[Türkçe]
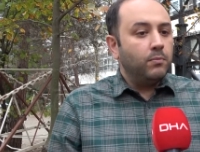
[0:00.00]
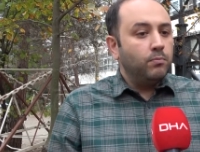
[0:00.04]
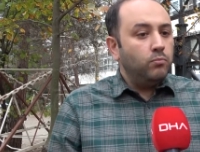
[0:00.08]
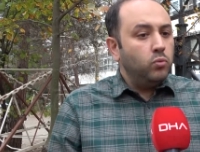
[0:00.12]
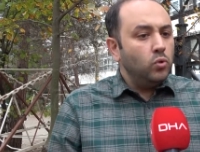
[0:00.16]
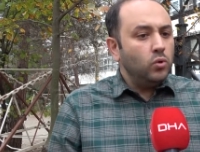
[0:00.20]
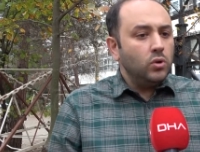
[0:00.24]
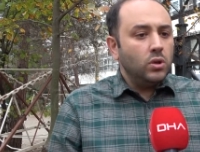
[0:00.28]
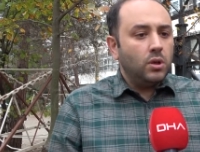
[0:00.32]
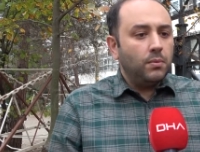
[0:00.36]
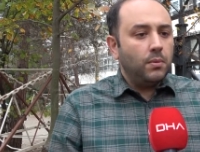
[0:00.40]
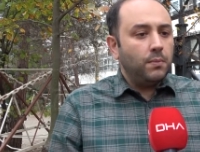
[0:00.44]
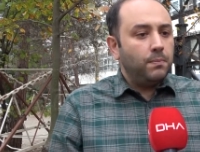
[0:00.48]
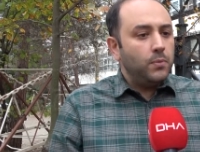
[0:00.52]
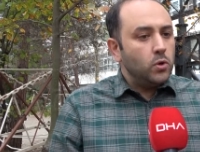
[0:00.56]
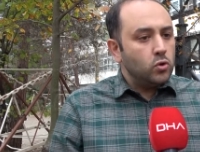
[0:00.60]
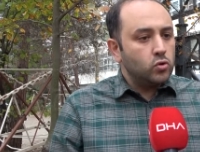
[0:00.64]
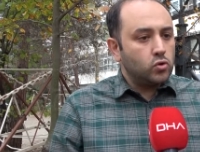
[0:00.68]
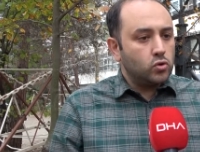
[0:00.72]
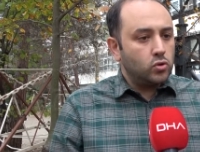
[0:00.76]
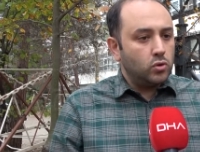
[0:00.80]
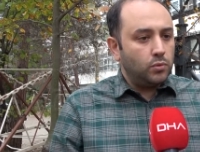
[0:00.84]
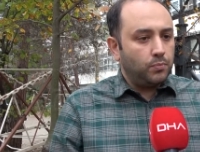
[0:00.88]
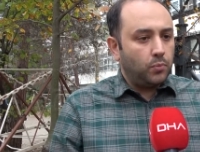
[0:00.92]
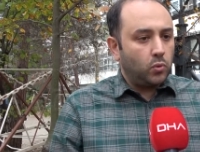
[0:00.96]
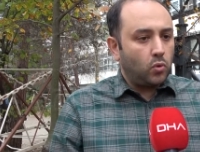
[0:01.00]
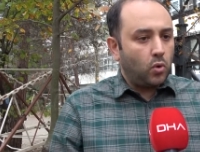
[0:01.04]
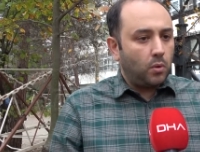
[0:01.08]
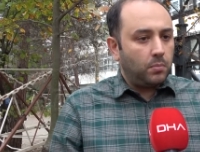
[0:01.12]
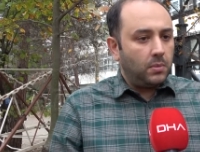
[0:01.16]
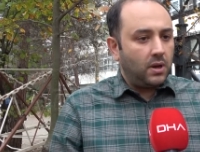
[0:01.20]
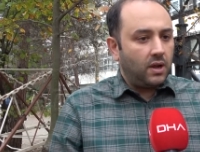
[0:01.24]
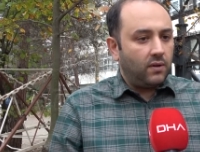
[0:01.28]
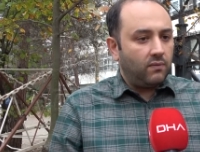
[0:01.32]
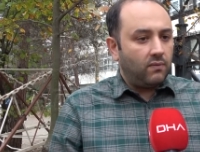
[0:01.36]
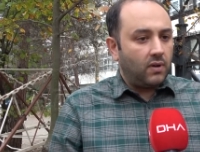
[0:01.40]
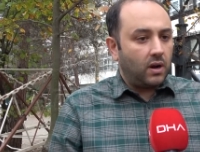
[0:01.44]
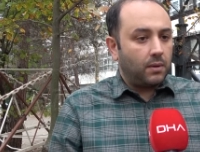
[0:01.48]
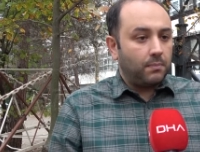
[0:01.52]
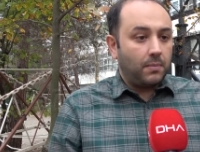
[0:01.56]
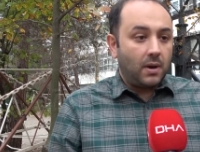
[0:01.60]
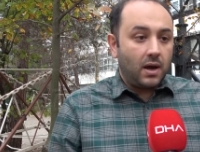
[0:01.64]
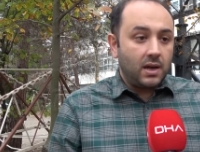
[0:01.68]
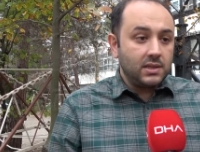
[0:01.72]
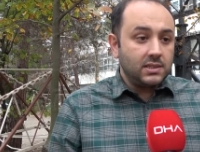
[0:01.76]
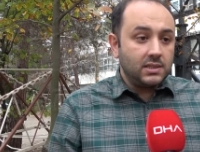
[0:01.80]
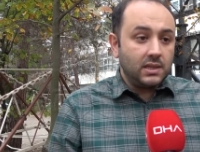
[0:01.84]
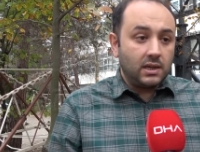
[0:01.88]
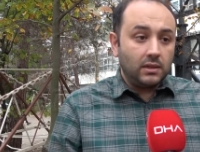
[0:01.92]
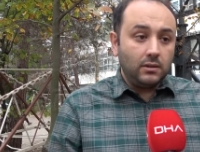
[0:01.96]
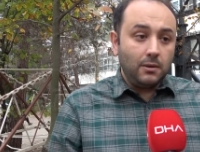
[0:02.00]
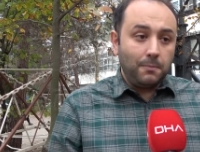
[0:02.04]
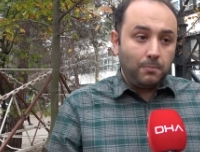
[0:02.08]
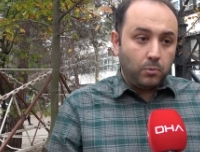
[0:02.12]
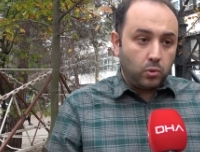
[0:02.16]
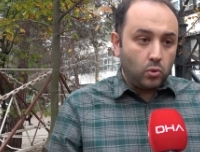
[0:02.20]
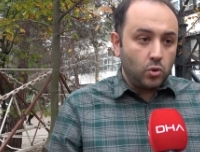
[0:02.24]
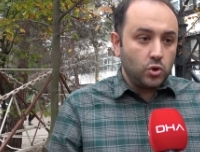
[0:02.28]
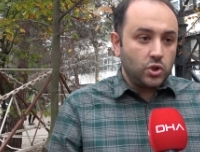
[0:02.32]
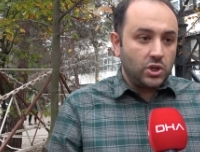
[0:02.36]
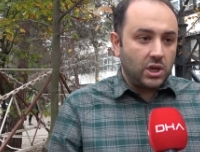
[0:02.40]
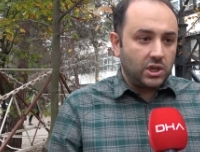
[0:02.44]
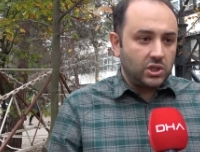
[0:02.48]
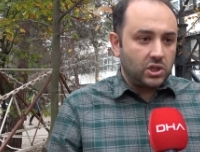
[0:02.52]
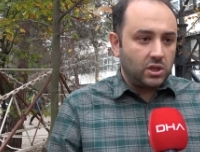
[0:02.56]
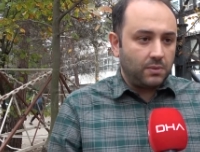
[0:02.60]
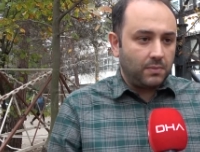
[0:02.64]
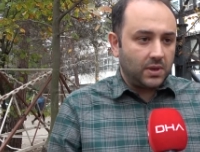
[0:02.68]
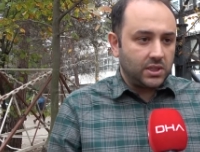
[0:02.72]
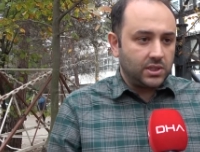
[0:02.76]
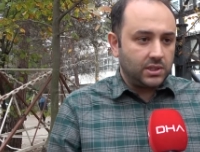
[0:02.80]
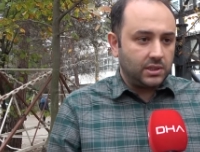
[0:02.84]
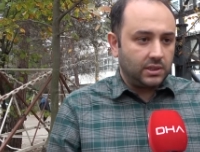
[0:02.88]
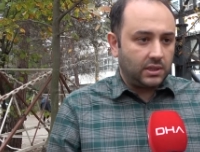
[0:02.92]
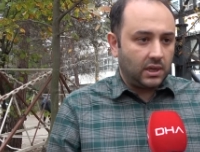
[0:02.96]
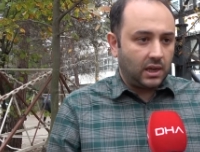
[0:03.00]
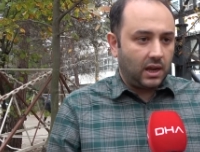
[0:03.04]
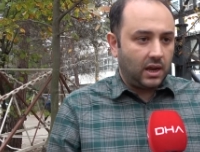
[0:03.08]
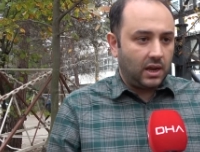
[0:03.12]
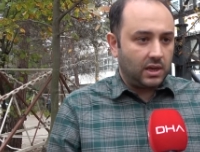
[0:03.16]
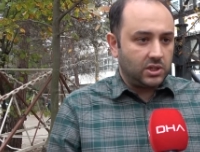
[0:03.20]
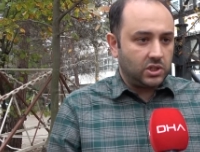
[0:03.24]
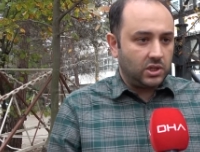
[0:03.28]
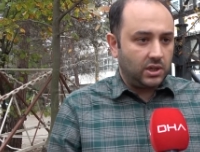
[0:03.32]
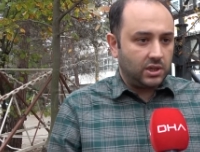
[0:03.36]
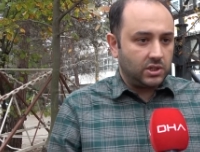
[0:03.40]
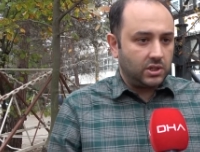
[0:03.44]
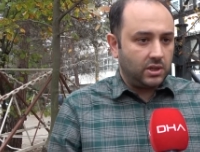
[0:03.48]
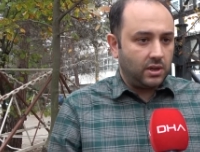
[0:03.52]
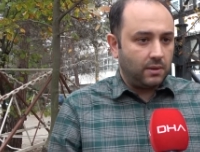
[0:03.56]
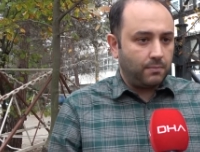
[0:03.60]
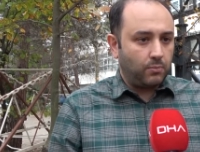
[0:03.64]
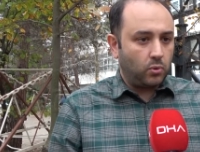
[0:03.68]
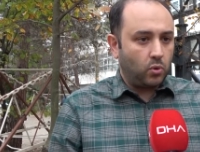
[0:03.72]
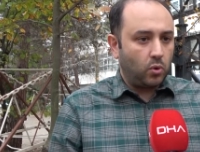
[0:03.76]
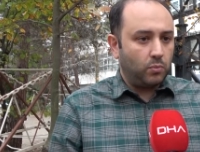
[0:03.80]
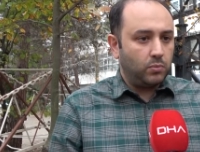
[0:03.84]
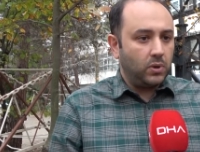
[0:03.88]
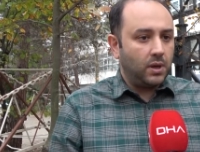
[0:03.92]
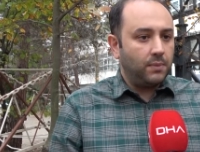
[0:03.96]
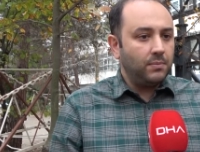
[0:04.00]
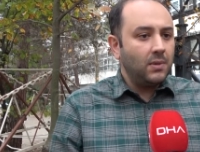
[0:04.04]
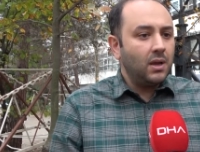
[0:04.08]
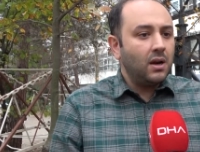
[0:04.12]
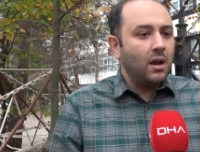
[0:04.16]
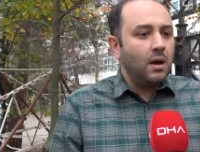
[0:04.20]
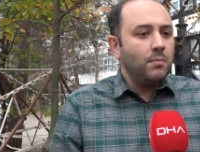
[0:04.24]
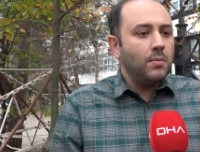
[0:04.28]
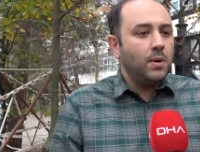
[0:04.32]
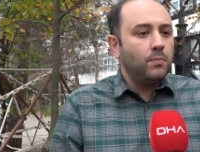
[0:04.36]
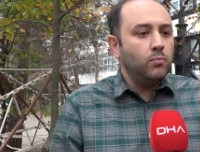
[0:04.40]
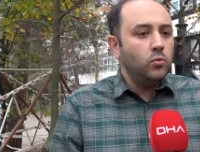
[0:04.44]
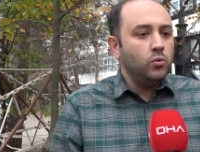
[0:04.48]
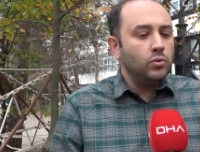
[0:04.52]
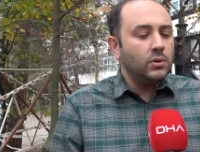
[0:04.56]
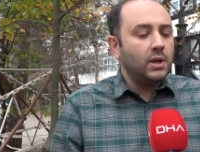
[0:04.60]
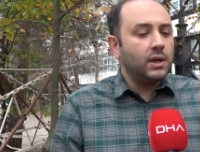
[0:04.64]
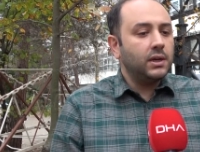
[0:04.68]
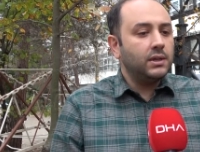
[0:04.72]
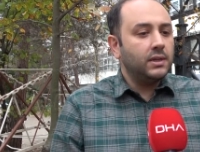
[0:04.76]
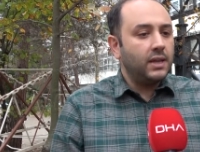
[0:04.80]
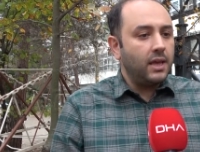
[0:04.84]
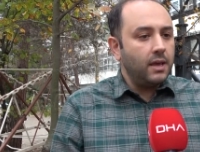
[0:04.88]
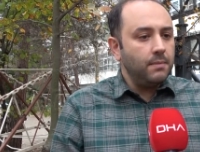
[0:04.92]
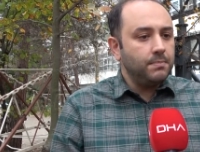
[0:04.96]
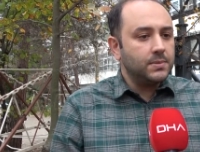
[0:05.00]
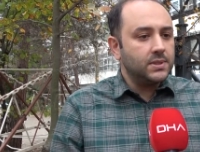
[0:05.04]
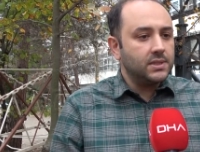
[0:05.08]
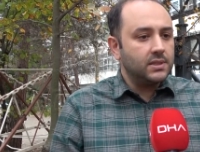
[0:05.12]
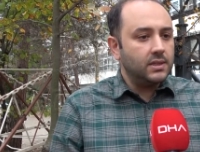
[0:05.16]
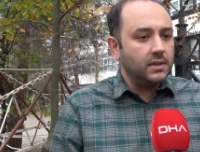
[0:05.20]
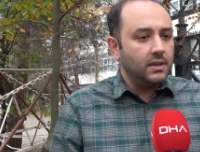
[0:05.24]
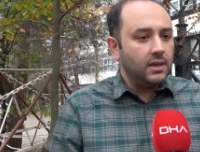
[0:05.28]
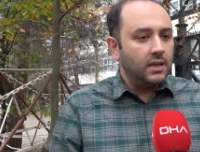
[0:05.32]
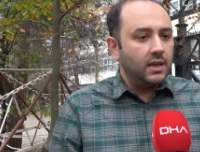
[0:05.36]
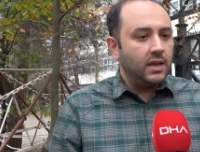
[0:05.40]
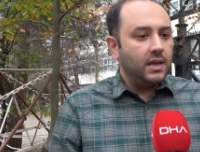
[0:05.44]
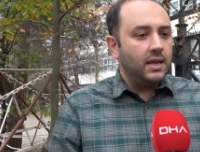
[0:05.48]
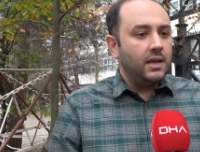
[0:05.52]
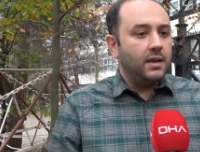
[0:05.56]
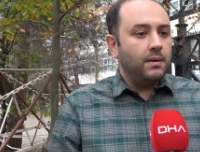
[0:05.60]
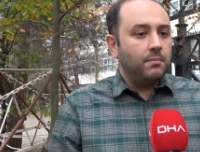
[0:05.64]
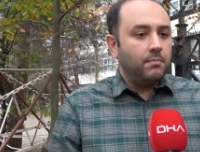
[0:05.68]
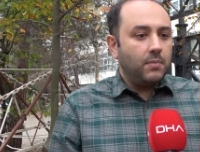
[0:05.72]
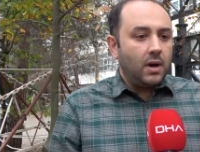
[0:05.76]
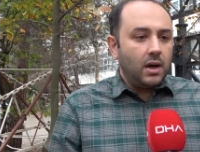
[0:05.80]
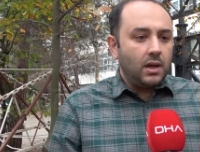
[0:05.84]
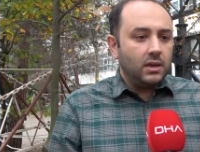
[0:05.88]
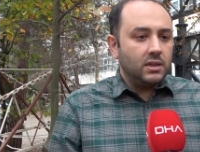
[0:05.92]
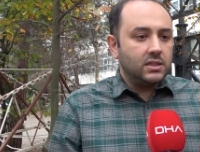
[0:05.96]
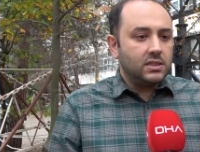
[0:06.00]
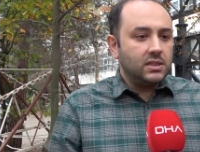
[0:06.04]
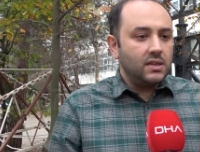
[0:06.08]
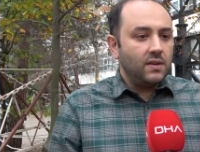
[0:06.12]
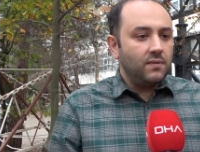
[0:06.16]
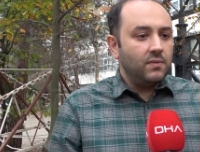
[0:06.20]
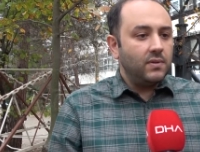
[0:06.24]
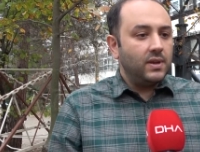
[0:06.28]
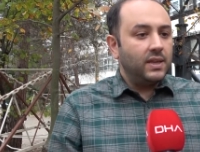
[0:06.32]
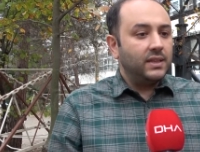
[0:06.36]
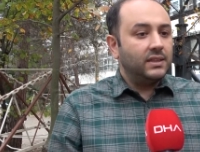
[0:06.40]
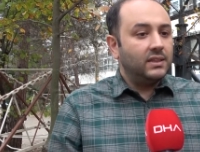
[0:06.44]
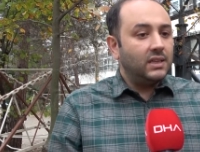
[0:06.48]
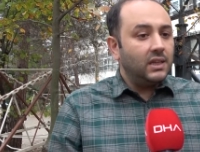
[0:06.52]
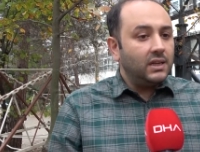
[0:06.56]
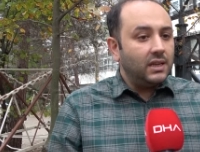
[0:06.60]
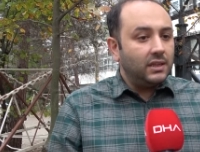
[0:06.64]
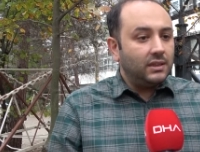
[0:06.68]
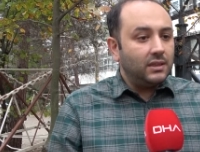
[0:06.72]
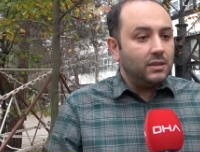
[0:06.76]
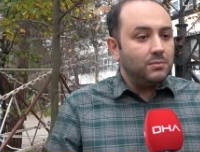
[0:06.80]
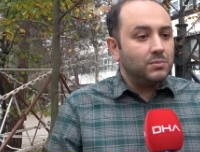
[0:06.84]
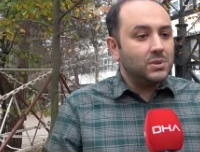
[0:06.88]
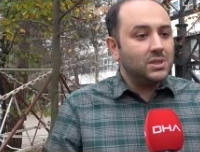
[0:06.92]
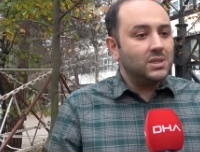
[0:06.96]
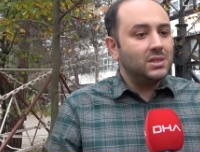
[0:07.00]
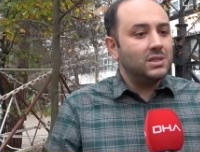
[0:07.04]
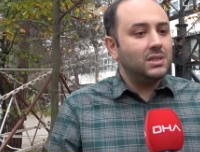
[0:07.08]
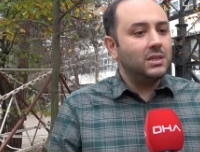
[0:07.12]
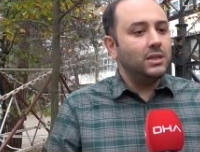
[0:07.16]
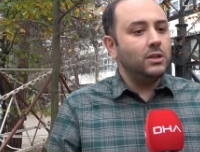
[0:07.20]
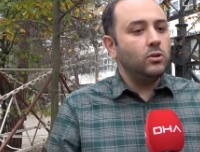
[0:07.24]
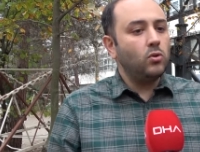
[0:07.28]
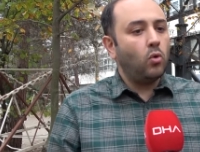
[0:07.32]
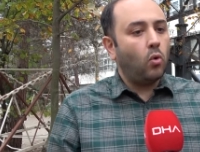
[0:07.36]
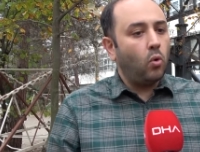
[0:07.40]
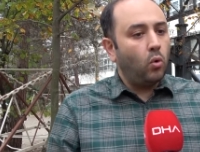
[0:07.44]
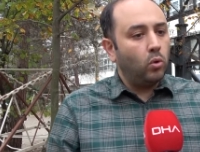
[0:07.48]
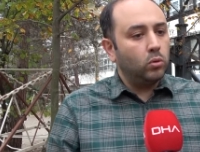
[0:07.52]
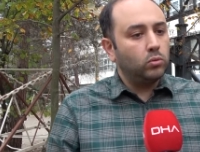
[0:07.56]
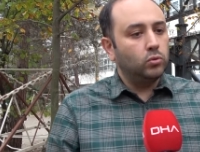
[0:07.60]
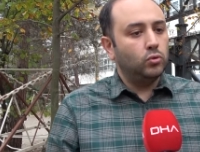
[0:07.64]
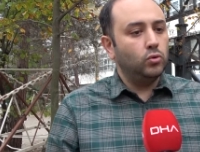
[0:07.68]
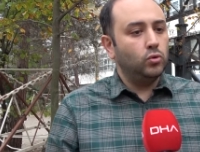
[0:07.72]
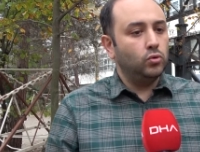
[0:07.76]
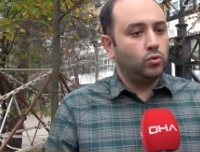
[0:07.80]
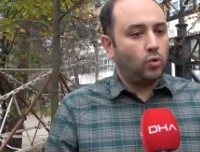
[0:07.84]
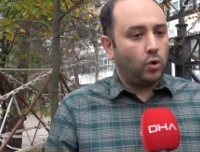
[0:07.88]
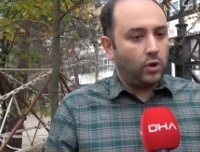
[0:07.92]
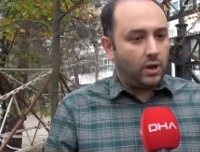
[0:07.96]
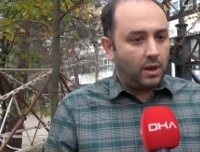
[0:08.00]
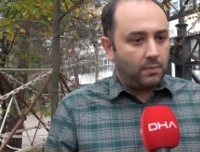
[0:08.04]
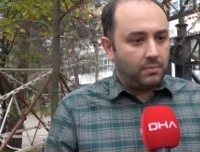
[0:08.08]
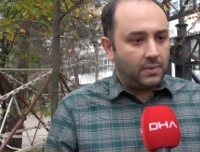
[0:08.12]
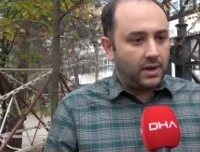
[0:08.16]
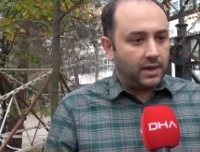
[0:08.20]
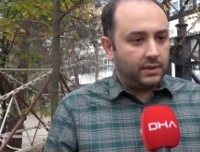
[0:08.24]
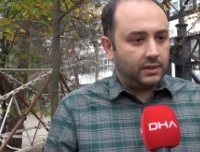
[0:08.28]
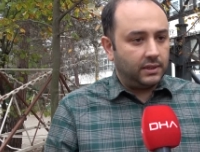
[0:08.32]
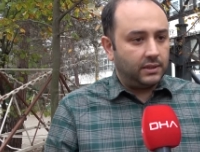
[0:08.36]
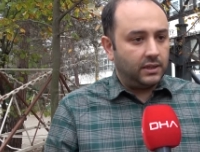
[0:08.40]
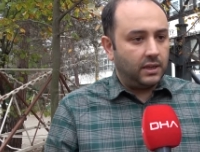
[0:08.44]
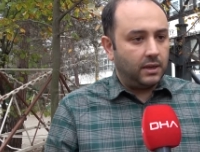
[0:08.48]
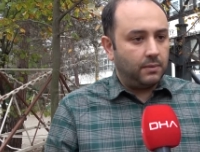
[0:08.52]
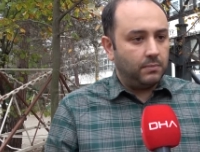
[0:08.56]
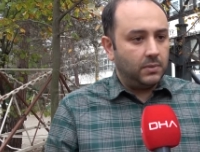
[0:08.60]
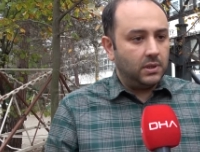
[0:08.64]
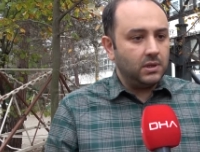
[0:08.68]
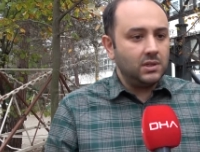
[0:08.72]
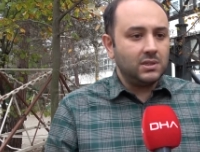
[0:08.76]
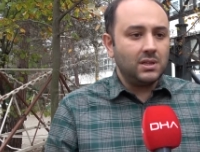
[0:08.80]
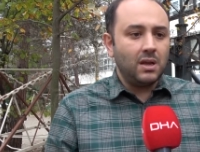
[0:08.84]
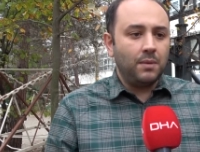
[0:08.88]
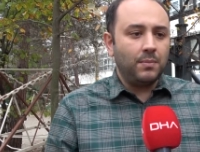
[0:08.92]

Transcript: bunun gibi bir sürü problem var. Bazıları da proje aşamasında karşılaşılan problemler ama bunların hepsi maalesef denetimsizliğin olduğu dönemlerde diyebiliriz.